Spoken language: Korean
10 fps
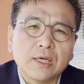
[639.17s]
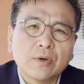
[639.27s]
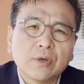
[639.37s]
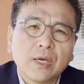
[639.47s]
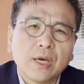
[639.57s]

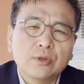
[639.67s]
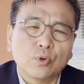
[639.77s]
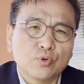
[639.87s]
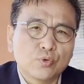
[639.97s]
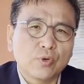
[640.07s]
이렇게
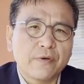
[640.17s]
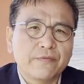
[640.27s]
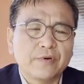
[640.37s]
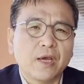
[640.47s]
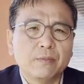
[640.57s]
조중동의
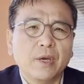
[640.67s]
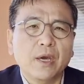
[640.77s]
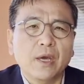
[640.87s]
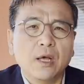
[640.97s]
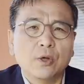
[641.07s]
프레임에
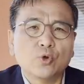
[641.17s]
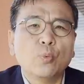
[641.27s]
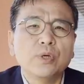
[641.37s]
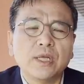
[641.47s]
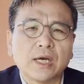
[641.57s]

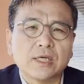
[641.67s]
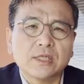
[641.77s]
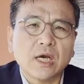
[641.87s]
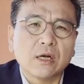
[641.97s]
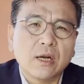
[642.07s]
소문이 나기
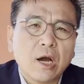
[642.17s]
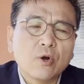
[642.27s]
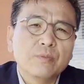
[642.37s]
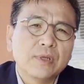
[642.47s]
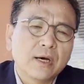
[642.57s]
시작을 한
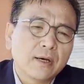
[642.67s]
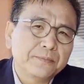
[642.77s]
겁니다.